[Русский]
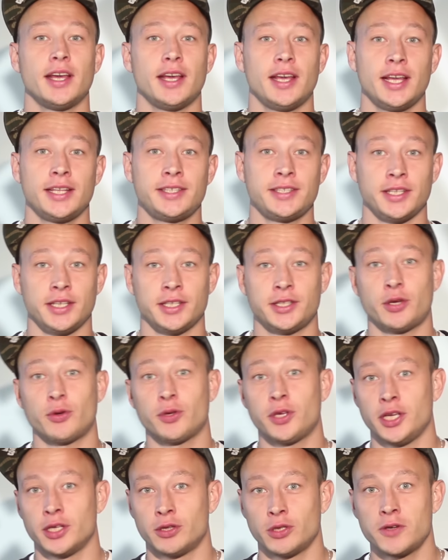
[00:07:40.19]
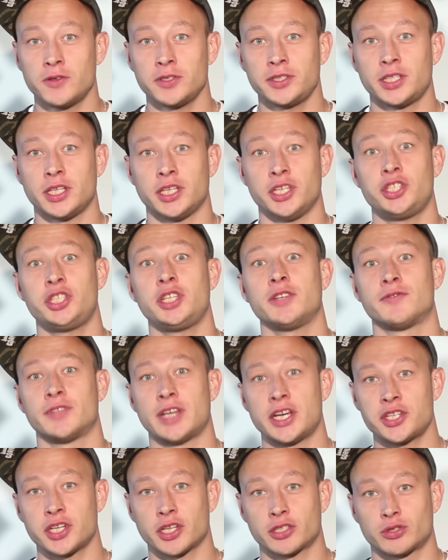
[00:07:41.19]
Эти и другие новости ищи в
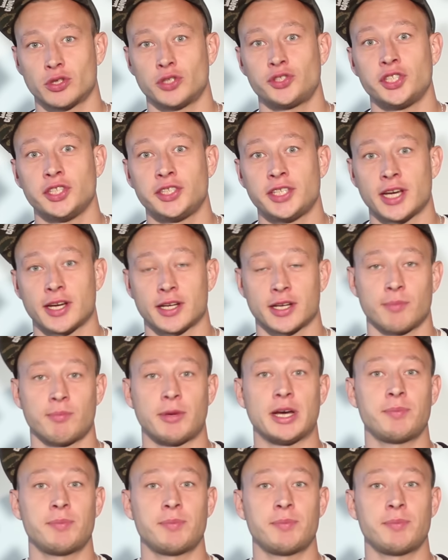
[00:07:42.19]
наших соцсетях.